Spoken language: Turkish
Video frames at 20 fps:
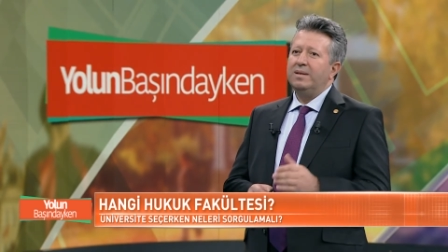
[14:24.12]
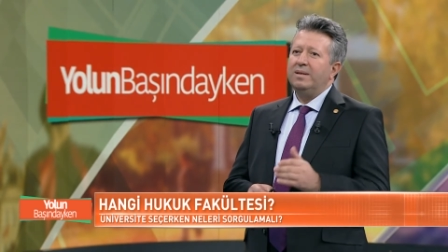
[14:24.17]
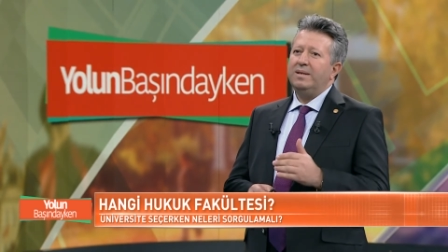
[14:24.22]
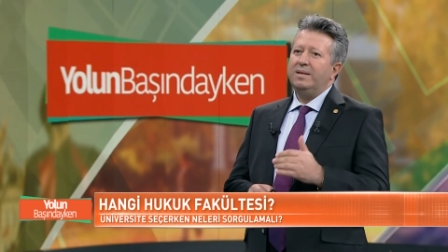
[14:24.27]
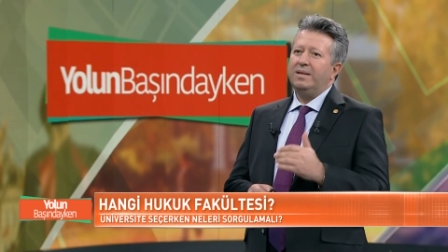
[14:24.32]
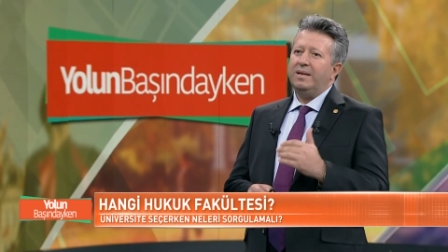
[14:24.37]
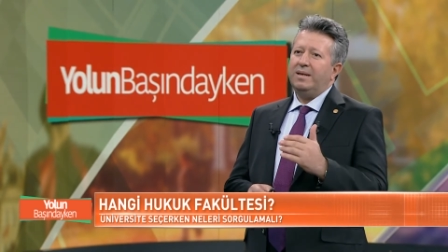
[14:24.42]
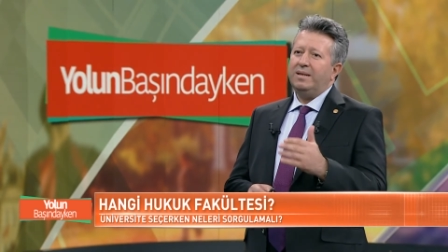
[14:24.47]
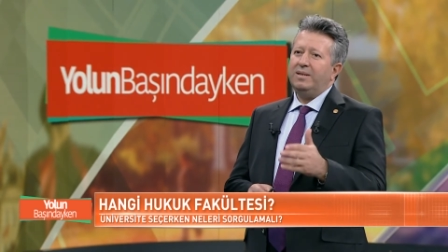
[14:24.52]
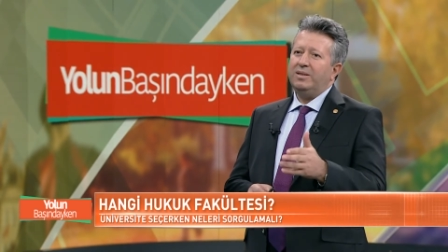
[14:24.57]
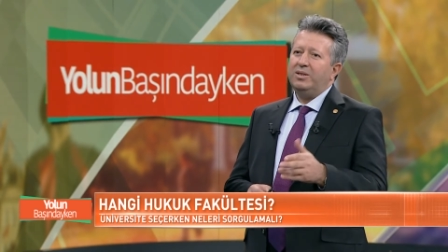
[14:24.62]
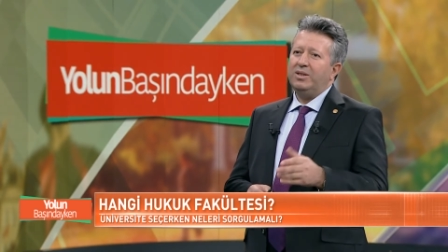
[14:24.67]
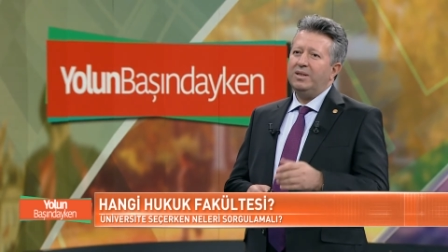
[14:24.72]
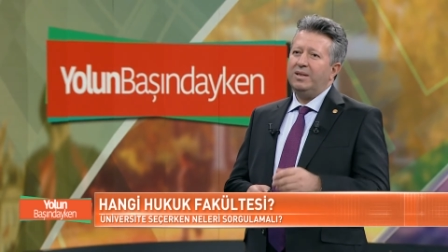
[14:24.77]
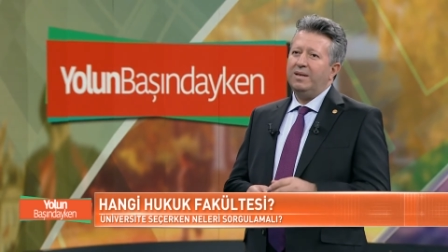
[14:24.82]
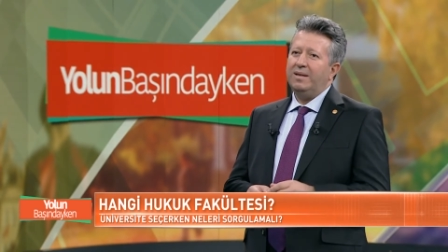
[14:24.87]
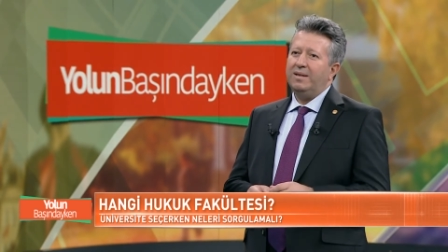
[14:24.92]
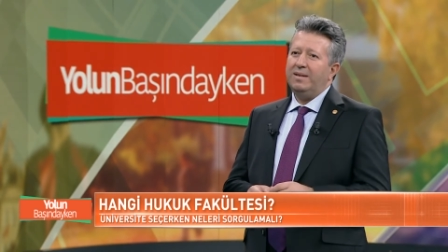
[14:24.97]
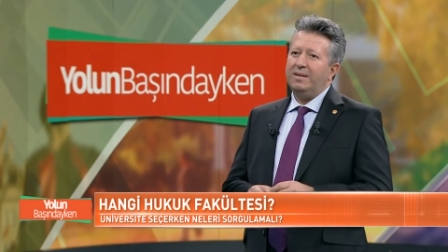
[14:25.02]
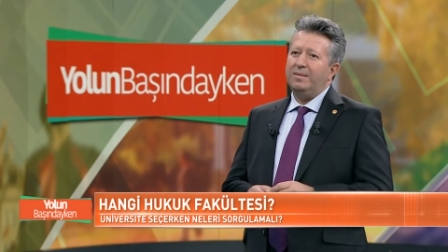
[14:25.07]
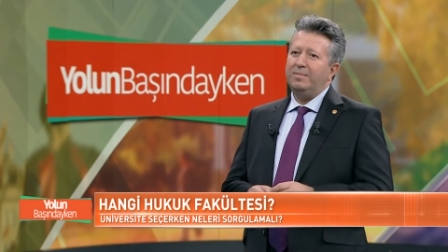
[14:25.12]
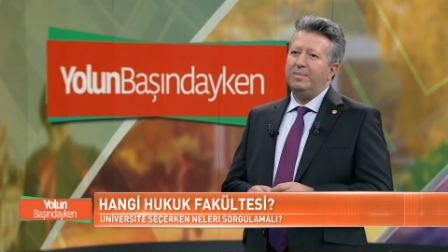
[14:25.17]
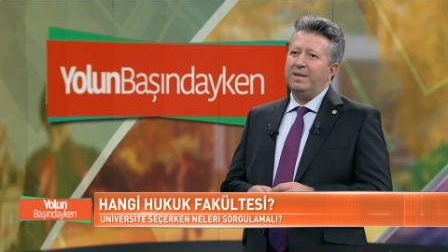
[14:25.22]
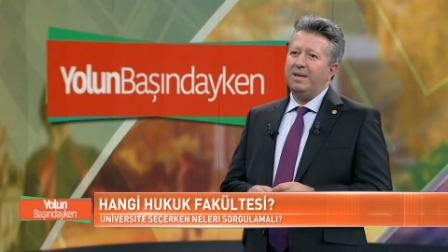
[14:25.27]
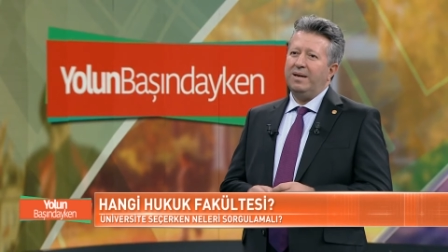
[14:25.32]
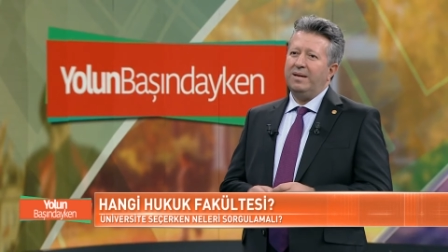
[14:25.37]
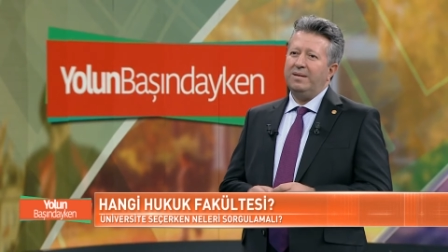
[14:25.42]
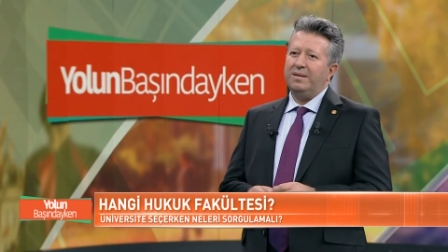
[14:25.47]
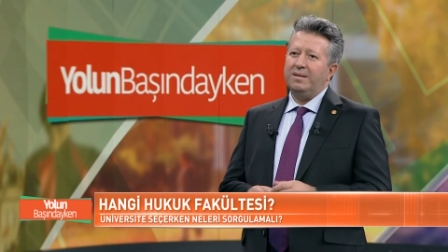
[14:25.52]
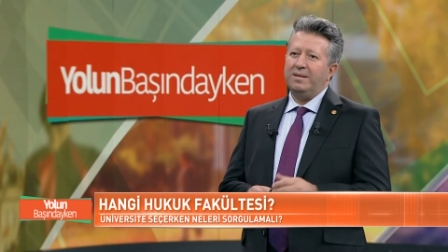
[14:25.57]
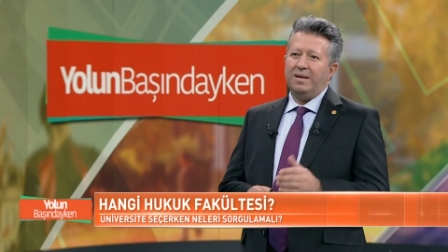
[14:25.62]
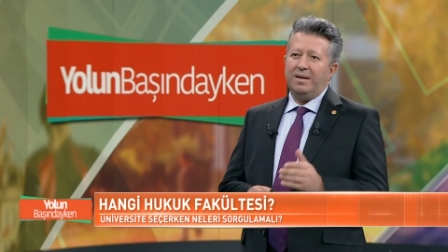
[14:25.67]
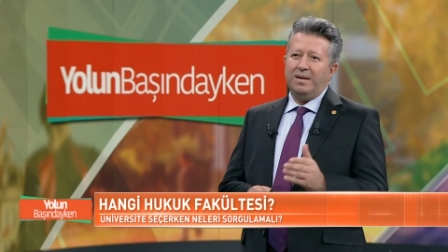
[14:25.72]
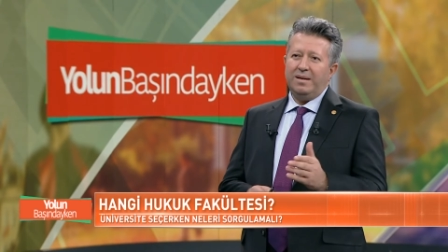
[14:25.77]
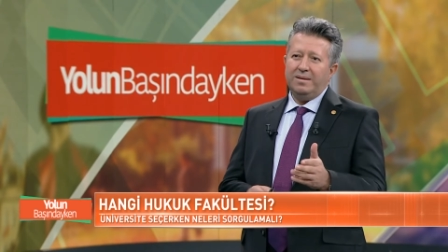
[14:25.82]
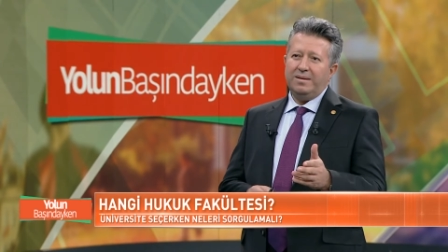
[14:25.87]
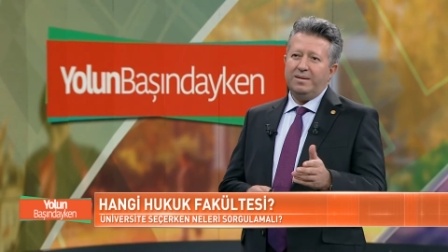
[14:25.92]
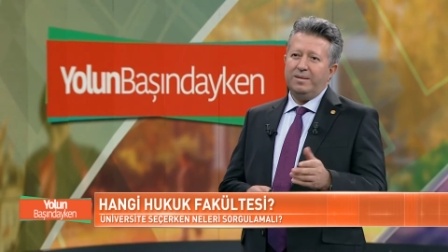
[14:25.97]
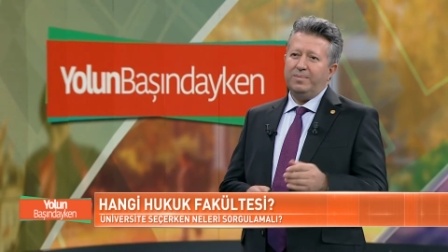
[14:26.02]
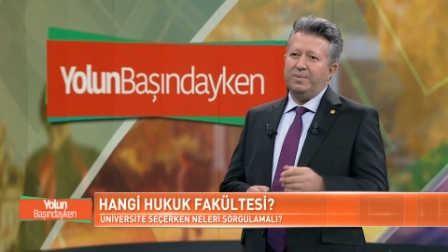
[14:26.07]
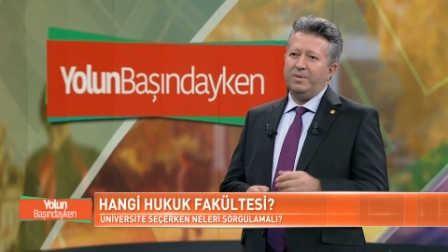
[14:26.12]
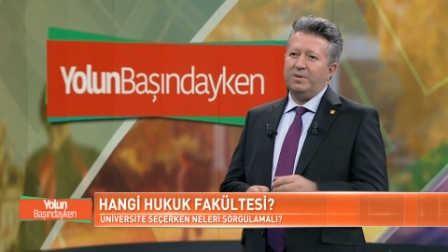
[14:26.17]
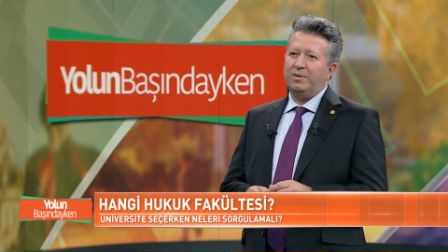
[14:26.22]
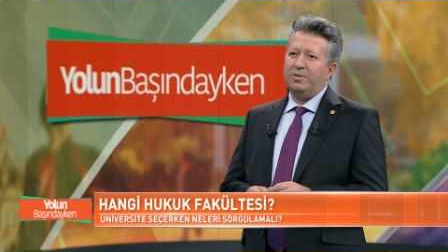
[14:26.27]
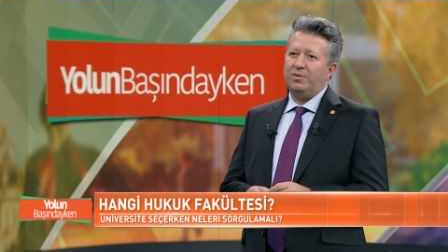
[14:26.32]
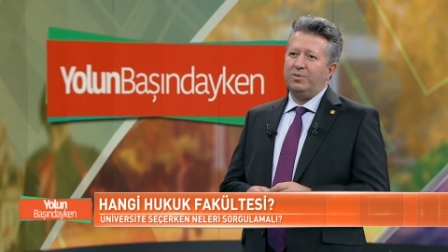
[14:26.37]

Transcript: Yine aynı şekilde imkanları, altyapısı